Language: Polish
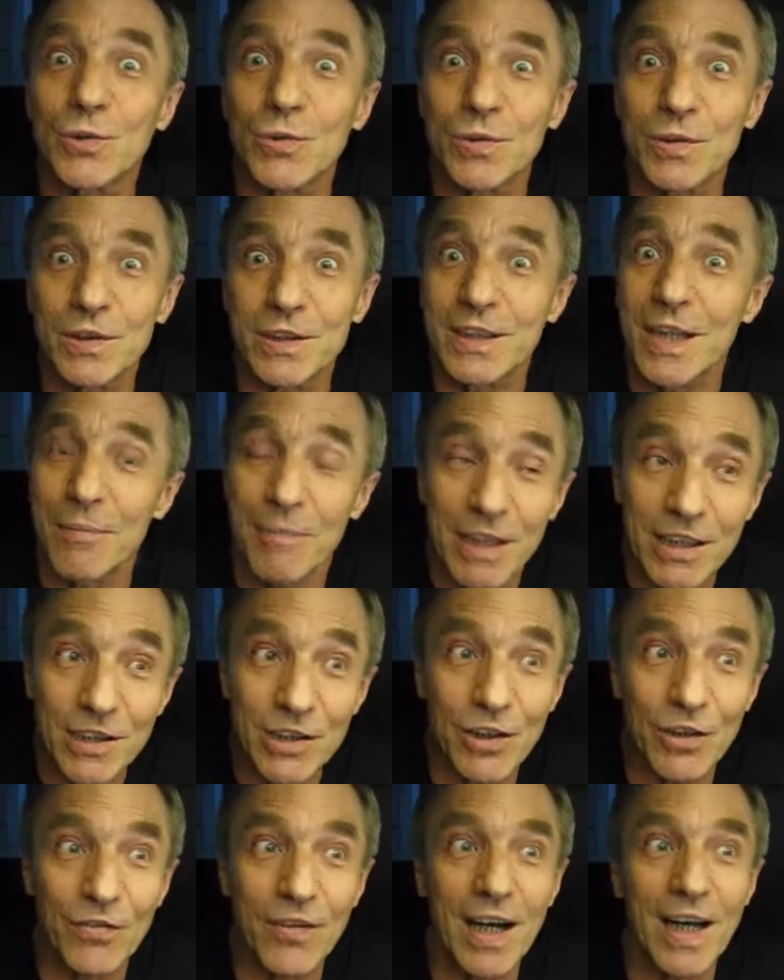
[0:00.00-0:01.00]

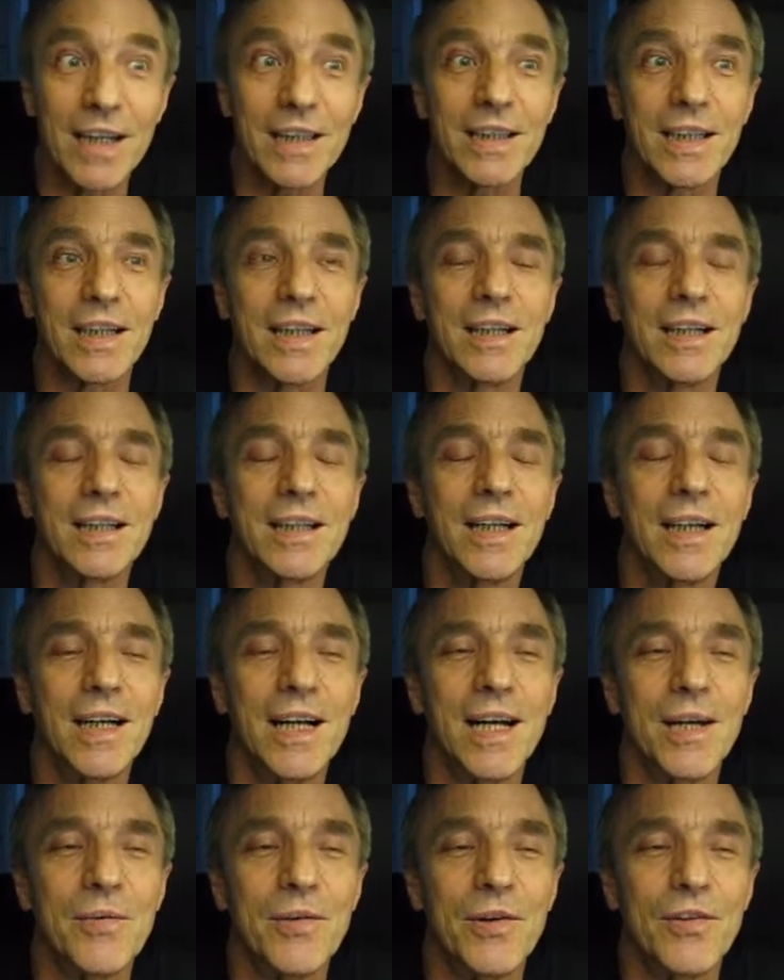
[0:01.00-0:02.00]
zdemaskowane e,
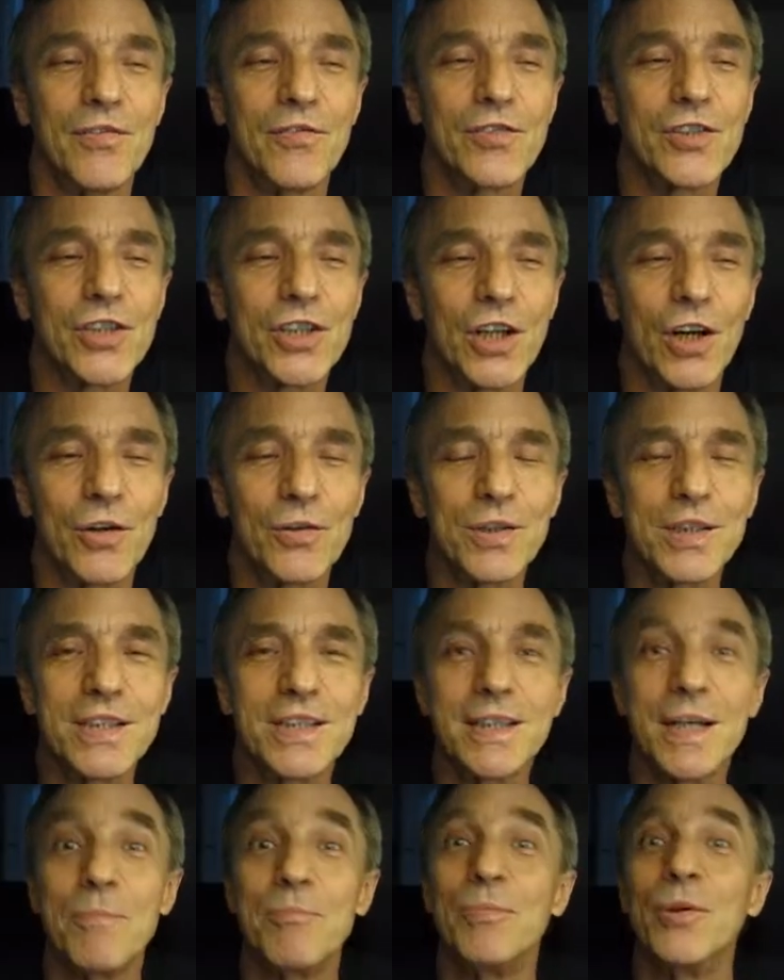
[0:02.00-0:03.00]
w
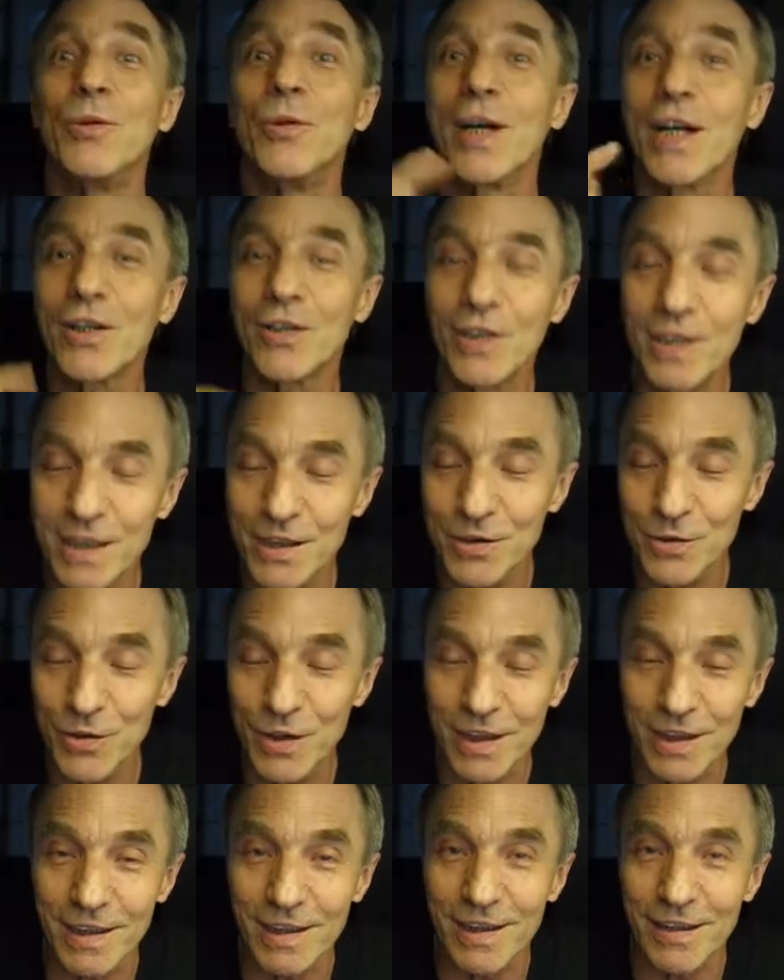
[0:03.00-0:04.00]
książce byłego
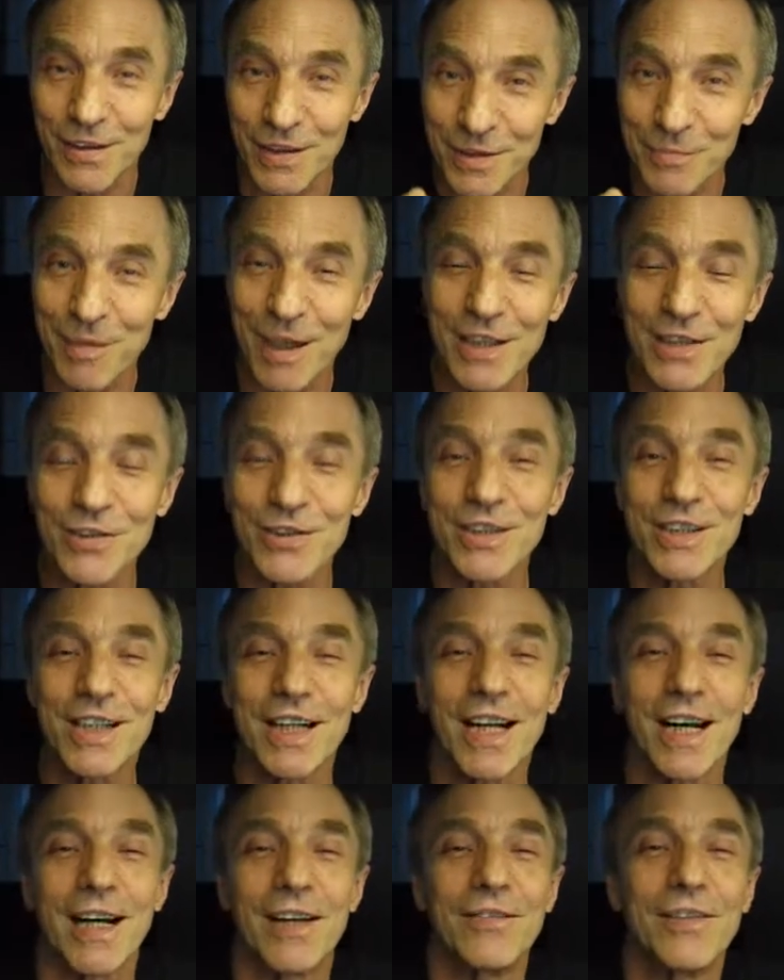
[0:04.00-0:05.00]
jezuity. To jest bardzo
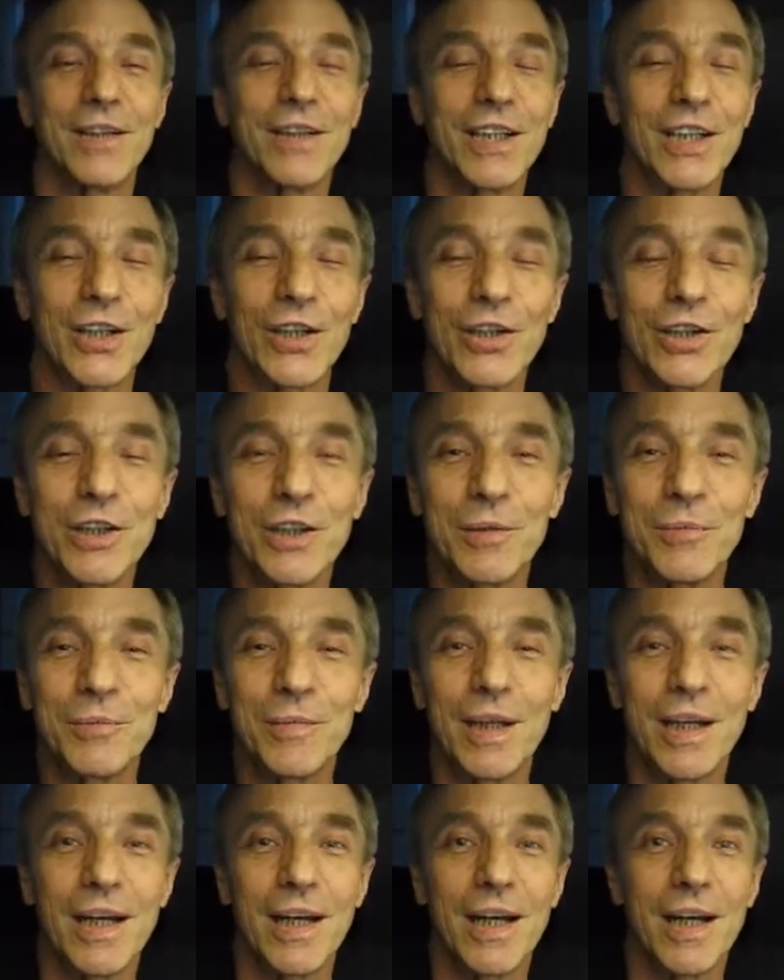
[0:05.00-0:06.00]
ciekawe.
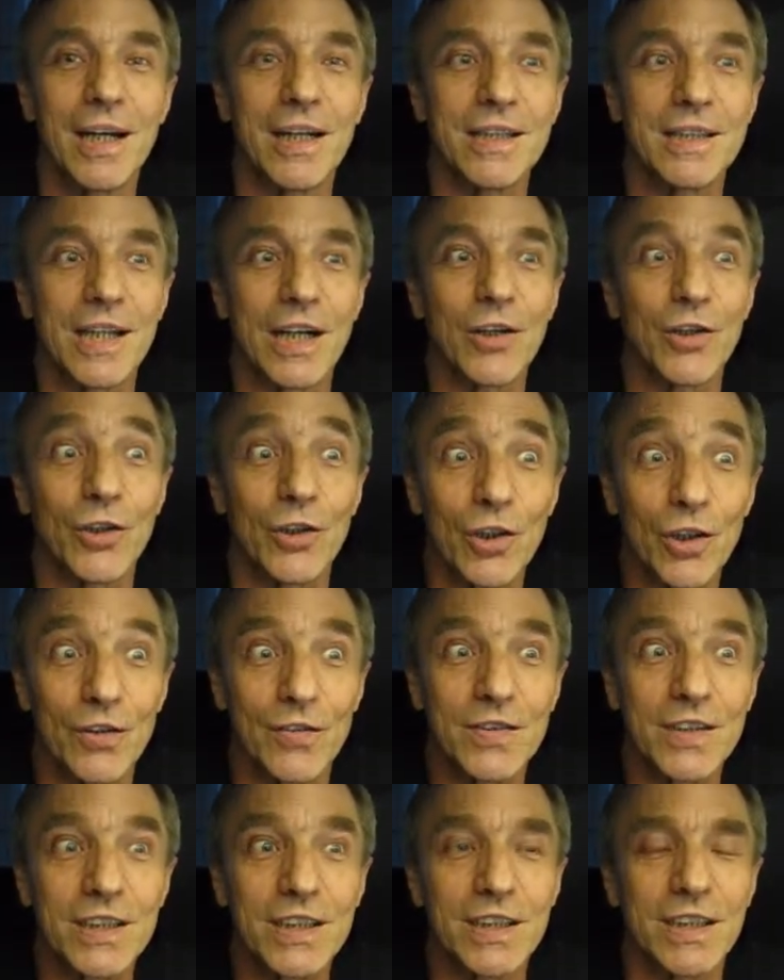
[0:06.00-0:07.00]
Hieronim
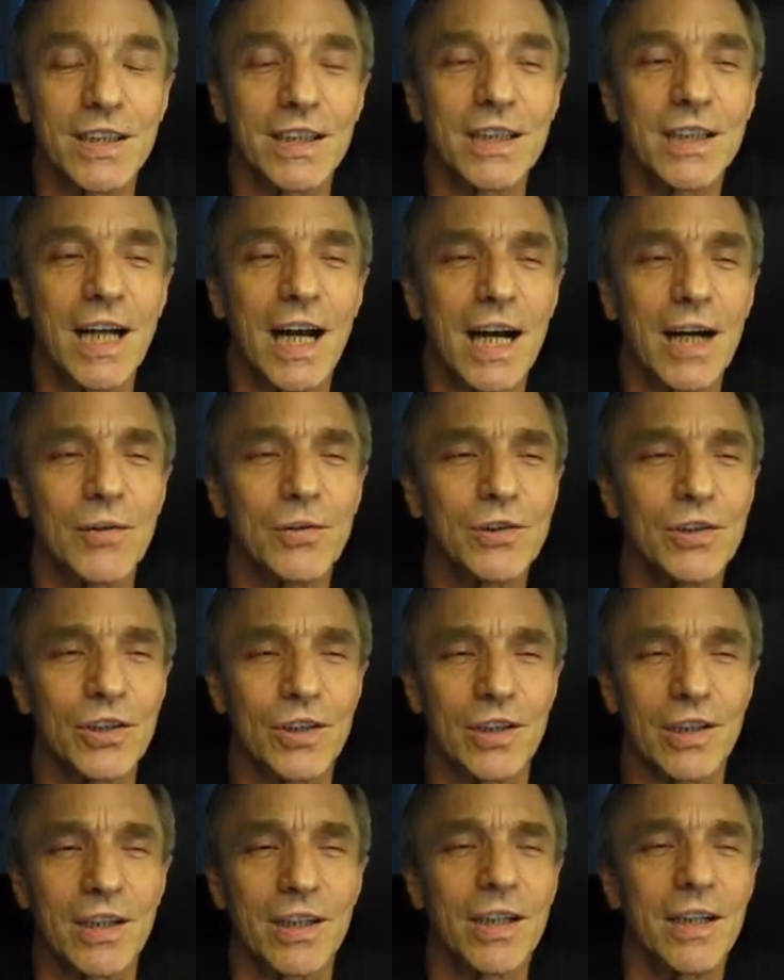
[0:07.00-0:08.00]
Zachorowski,
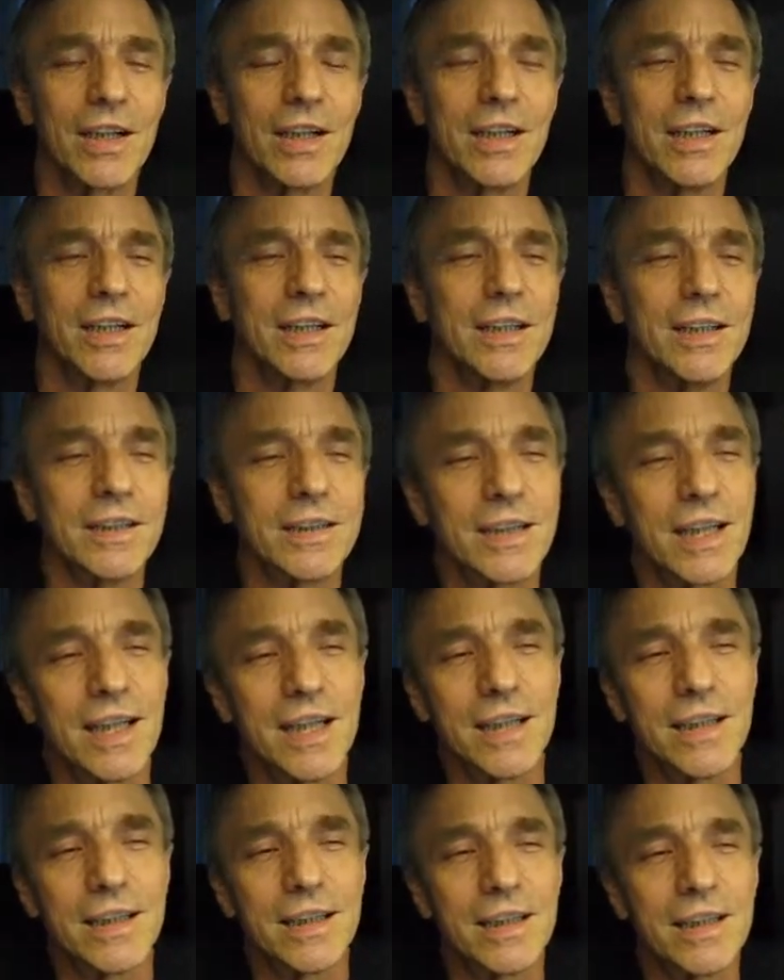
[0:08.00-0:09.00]
autor e,
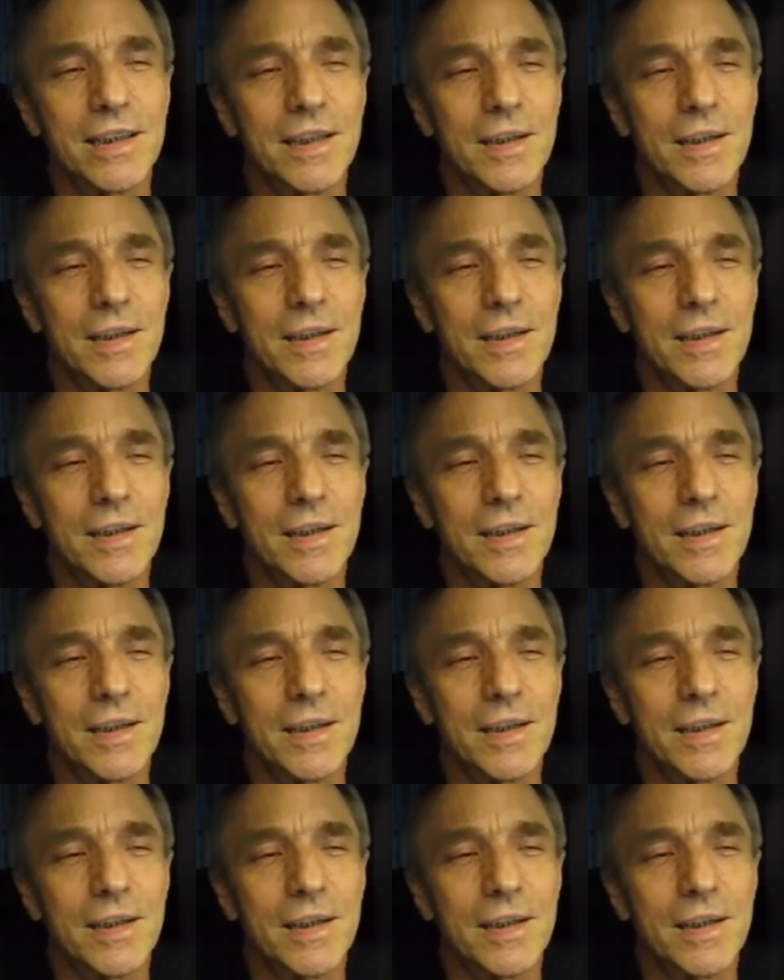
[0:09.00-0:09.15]
tej